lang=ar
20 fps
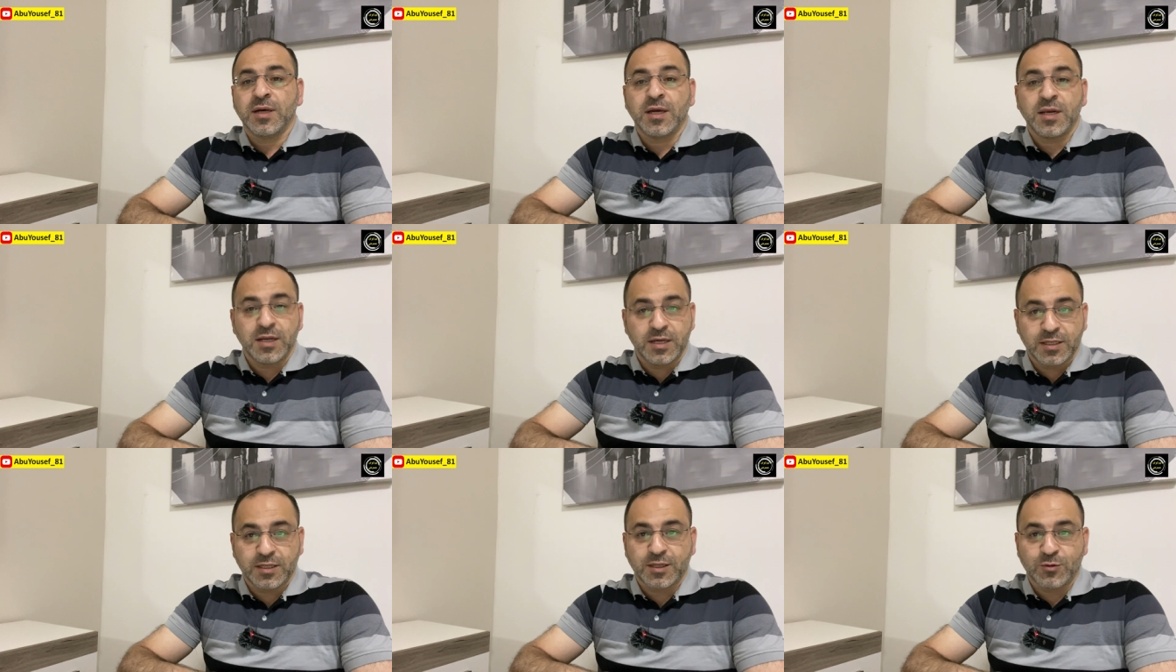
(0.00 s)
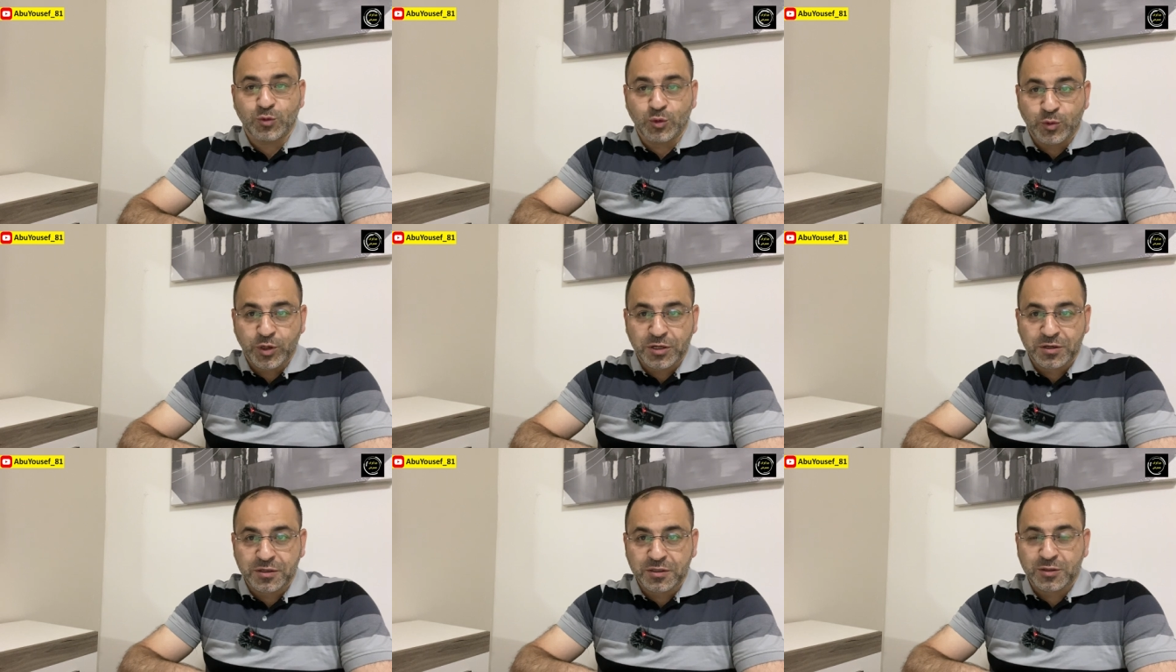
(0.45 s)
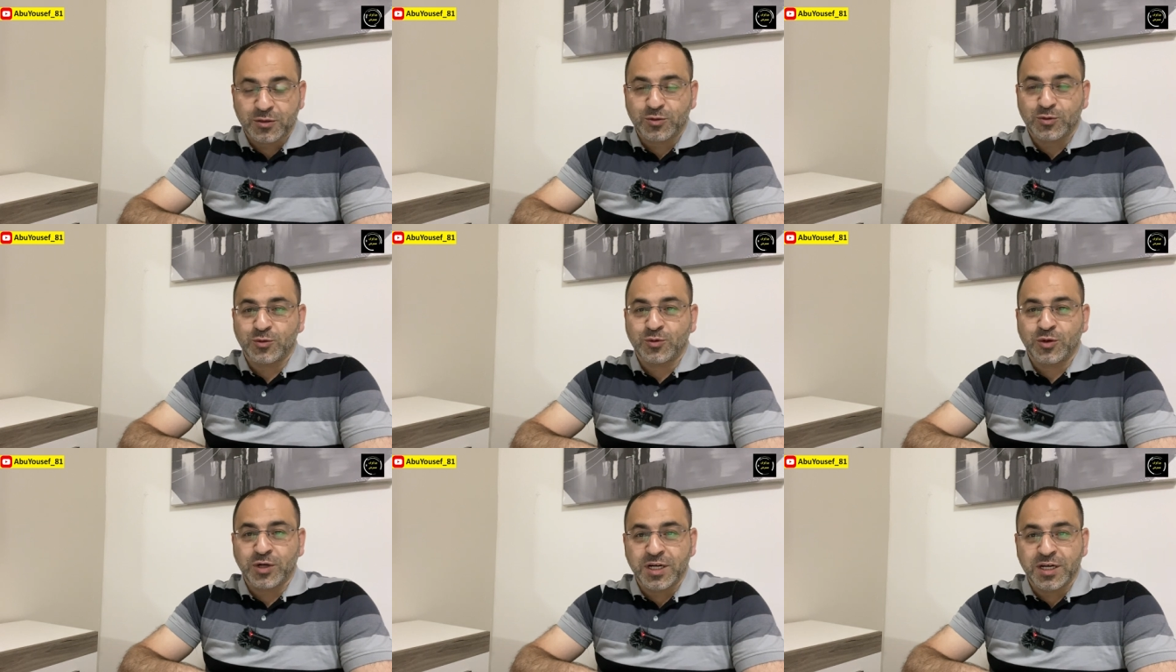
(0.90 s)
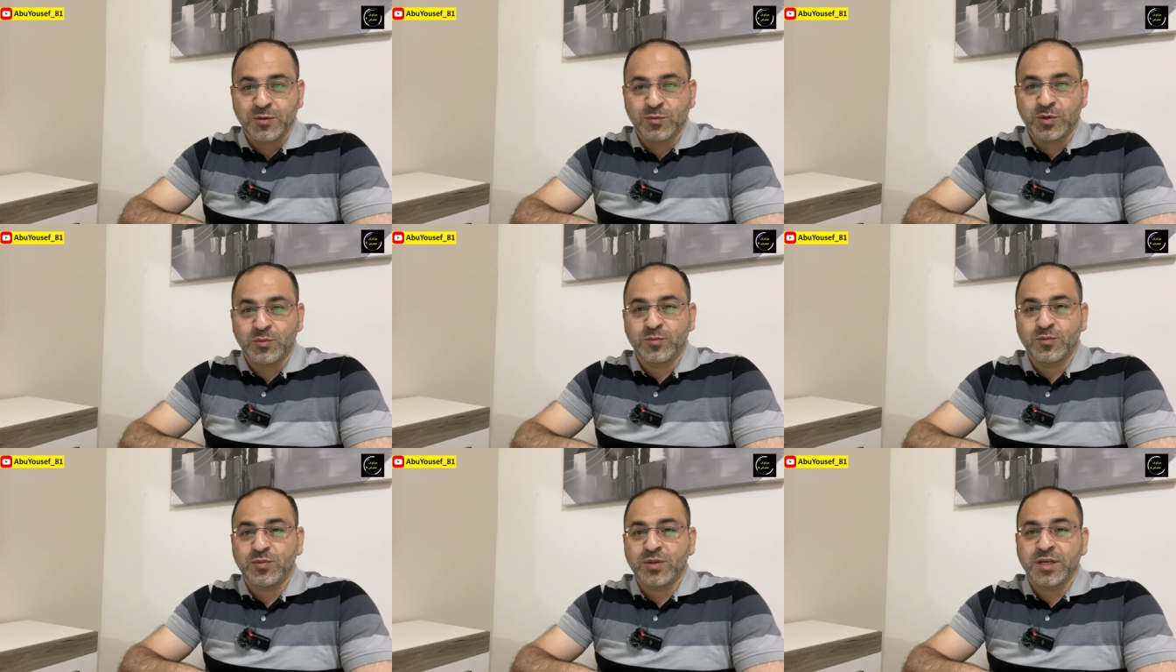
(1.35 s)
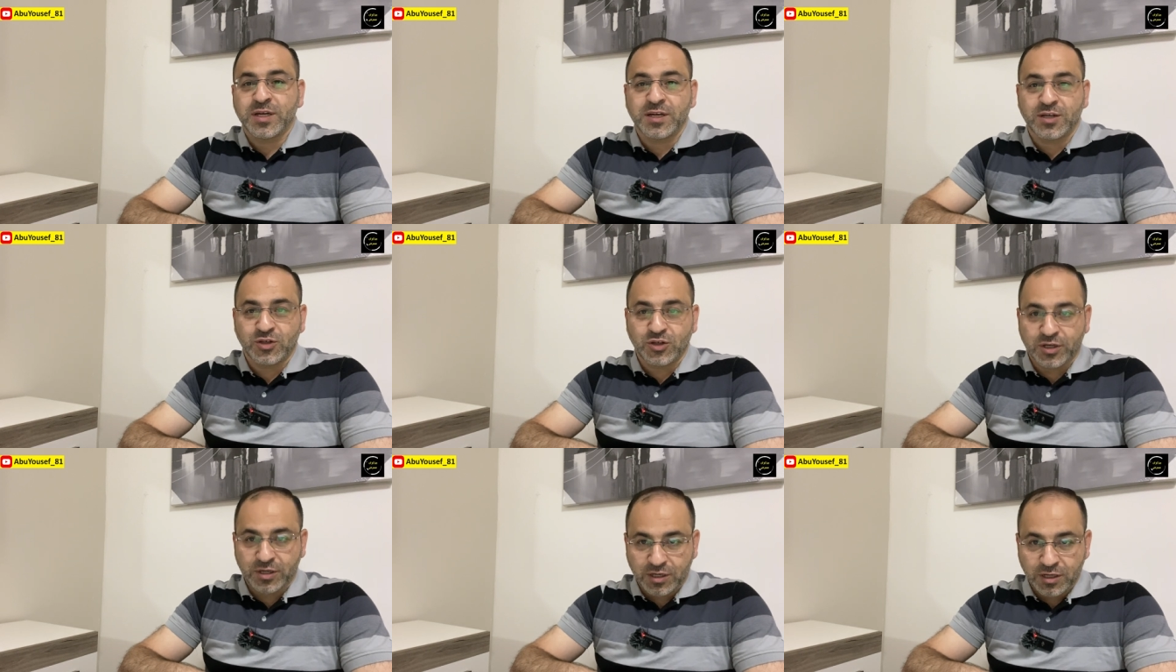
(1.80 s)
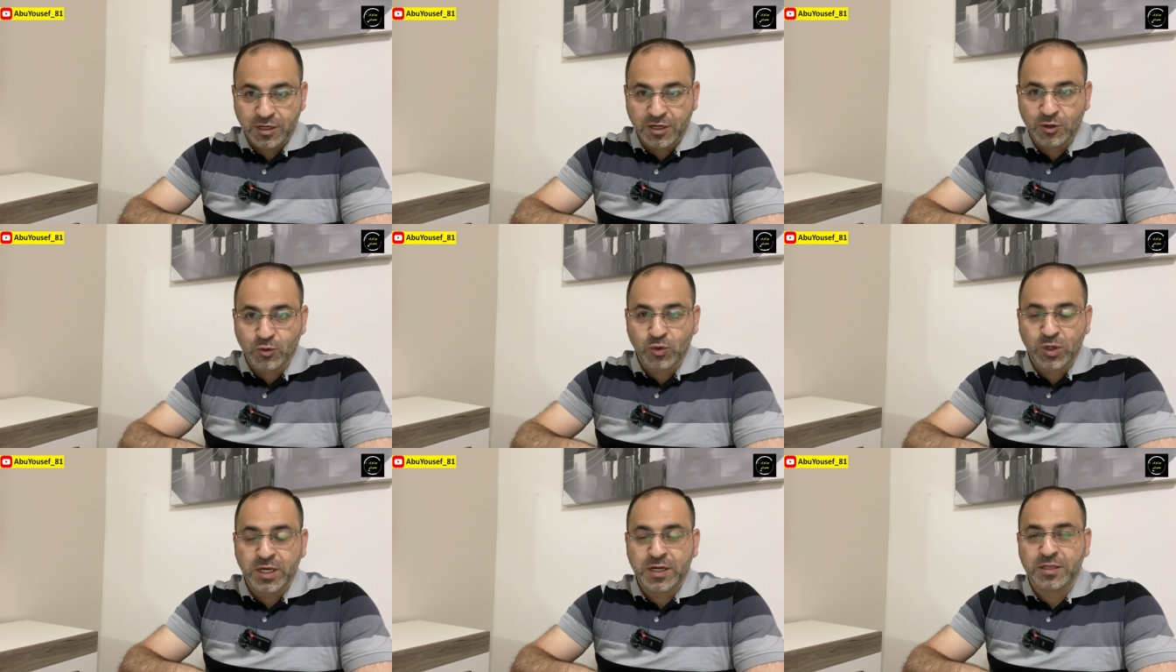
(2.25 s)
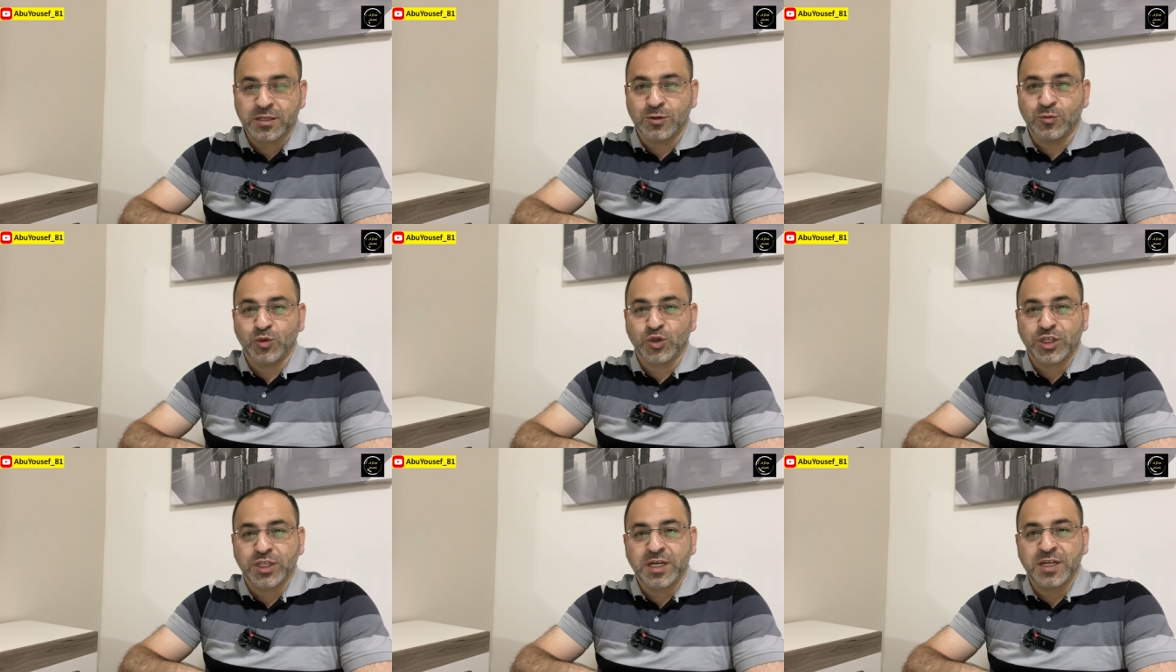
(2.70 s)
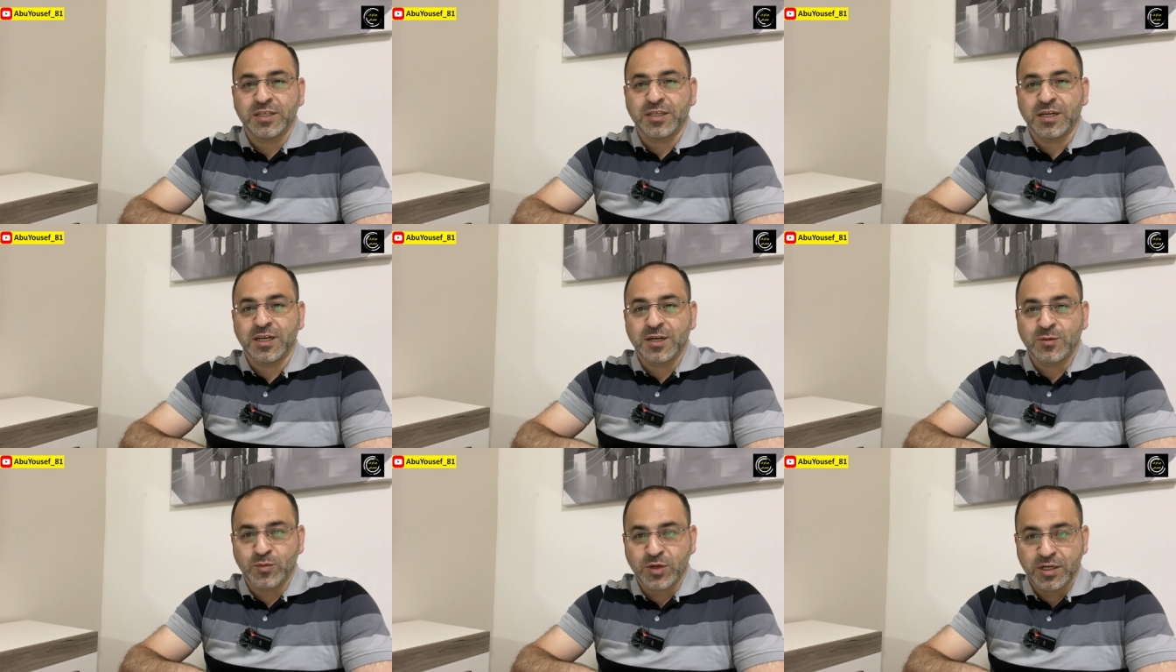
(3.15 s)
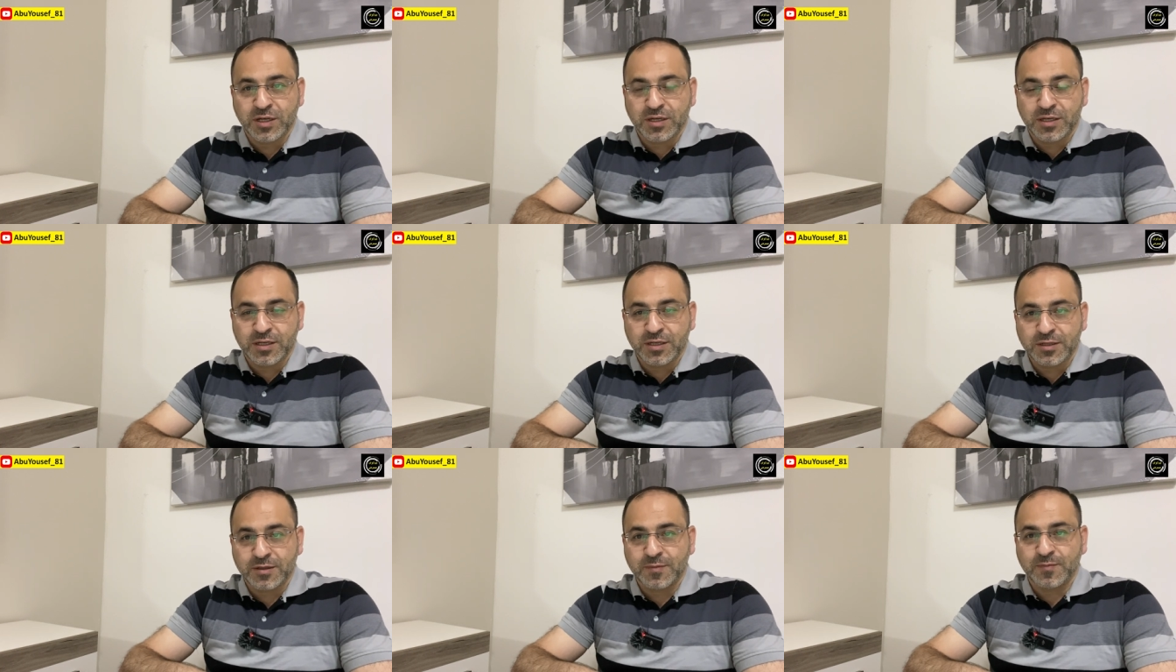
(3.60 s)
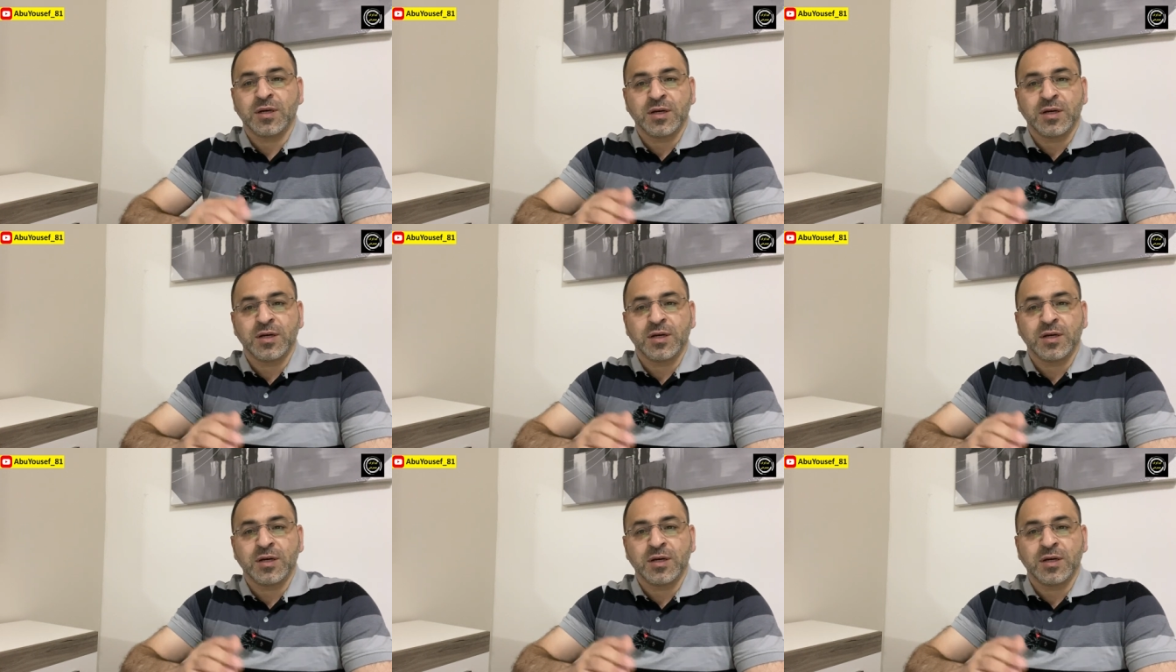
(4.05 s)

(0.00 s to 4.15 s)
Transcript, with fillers: هل أنت ممرض وحابب تهاجر إلى الولايات المتحدة الأمريكية؟